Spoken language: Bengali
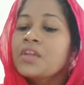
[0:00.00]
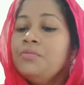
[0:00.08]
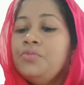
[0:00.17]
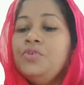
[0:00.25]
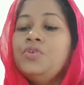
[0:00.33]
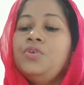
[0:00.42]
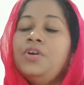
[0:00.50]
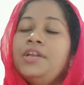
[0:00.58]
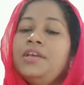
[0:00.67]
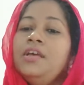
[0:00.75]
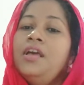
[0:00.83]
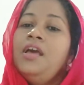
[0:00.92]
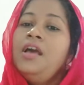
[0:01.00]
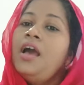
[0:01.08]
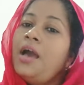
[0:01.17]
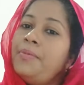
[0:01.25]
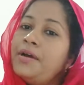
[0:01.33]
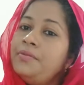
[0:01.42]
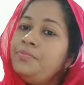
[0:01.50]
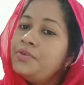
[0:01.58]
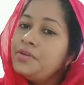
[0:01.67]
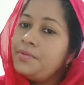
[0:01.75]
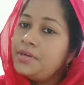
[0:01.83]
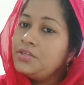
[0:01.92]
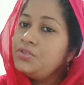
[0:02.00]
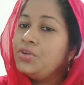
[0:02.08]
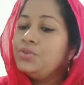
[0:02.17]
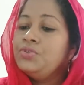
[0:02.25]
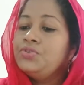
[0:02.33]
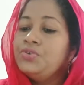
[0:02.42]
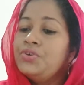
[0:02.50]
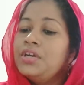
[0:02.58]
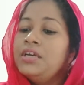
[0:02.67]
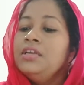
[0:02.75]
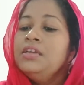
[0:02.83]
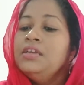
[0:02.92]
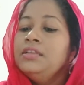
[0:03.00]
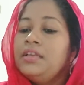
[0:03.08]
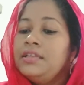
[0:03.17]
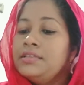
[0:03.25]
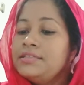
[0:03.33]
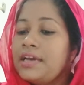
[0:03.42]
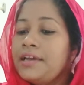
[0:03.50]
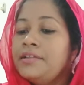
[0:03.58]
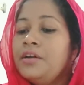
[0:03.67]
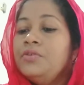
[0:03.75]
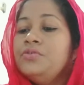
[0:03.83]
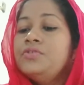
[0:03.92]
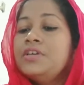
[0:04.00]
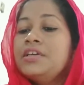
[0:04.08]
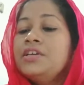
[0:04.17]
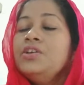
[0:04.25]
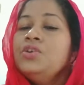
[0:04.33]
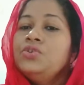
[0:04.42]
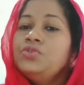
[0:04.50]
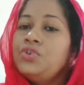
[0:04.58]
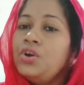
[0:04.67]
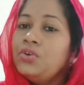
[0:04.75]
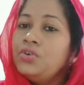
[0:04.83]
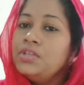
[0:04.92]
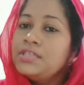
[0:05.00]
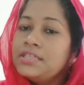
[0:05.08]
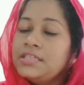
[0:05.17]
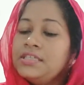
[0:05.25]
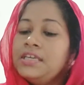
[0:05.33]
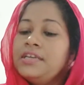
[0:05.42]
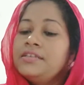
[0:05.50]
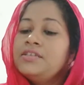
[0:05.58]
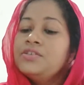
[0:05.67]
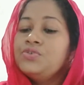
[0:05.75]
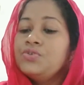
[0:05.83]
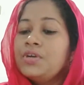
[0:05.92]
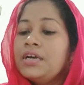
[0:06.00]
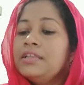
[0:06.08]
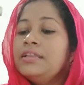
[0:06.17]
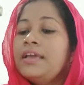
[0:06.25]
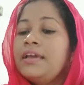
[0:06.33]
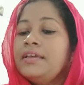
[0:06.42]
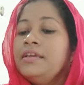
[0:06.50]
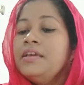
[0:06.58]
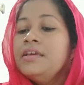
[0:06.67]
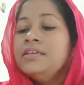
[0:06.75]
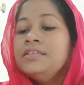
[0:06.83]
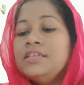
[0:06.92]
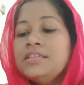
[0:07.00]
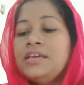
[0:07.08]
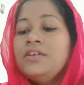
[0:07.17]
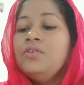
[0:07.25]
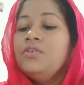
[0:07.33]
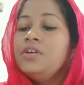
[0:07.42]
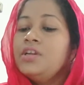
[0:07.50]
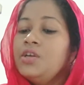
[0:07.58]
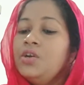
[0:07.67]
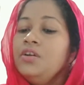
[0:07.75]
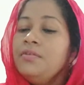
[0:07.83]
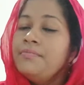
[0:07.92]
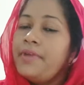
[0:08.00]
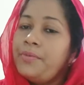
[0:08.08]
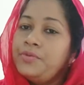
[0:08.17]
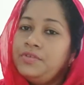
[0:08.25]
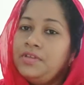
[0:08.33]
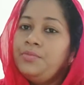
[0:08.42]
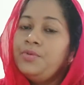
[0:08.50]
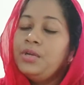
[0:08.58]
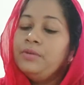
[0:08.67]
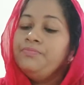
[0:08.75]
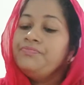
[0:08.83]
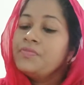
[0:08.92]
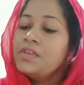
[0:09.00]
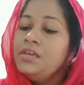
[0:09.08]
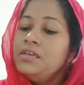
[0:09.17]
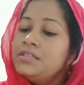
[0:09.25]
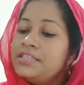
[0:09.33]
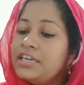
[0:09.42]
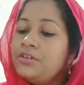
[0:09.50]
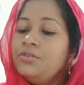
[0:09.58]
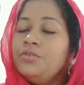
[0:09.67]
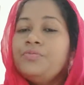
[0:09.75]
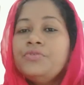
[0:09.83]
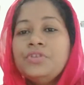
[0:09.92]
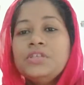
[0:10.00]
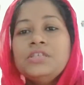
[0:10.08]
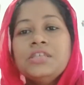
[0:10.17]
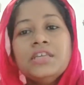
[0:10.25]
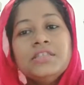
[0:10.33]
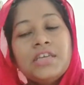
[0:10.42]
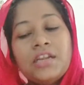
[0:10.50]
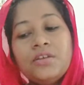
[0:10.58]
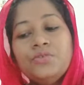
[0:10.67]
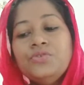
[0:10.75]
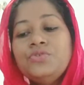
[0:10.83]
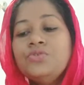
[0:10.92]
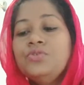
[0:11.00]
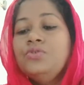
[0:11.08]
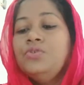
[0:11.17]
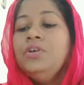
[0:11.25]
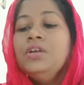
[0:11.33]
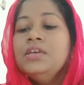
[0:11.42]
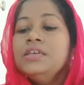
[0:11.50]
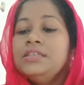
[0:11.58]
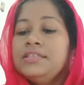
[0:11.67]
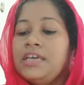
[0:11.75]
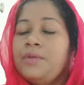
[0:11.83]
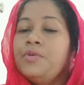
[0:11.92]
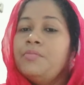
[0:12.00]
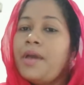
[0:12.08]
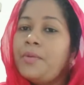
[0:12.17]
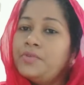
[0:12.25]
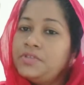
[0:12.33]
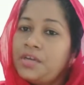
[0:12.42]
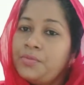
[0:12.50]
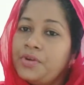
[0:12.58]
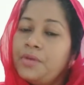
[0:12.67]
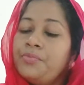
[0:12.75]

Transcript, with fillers: ভোগ করে আবার পরিবারের সদস্যরা তাদের চাহিদা অনুযায়ী সকল জিনিসের যে যোগান দেয় সেটাই হলো গৃহ ব্যবস্থাপনা যে কোনো প্রতিষ্ঠান চালানোর জন্য যেমন ব্যবস্থাপনা